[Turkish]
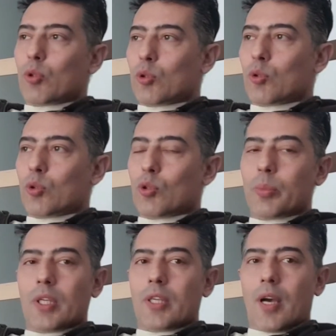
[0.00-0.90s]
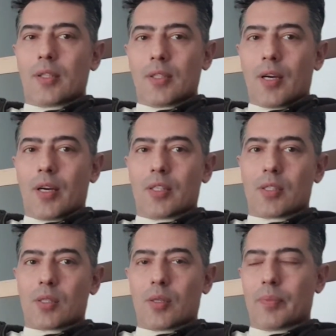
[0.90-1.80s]
Bugün duyduğum hikayede de
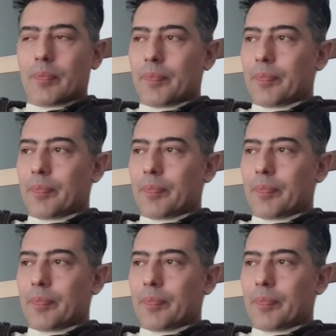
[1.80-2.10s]
aynısı.